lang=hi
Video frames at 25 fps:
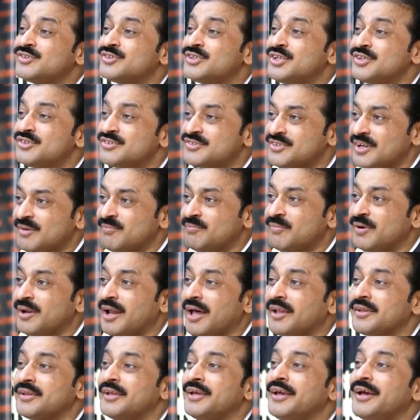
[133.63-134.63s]
सिस्टम
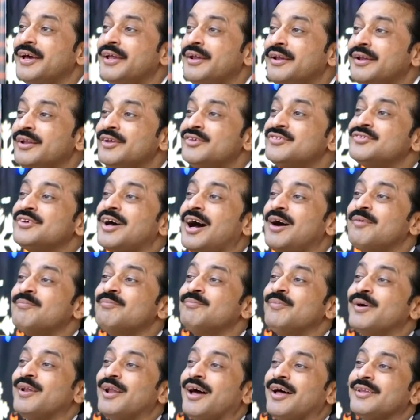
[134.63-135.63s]
बनाते हैं निज़ाम
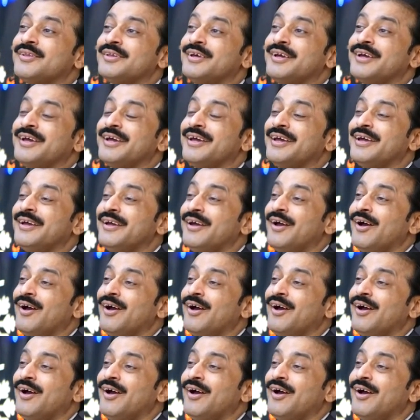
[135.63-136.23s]
बनाते हैं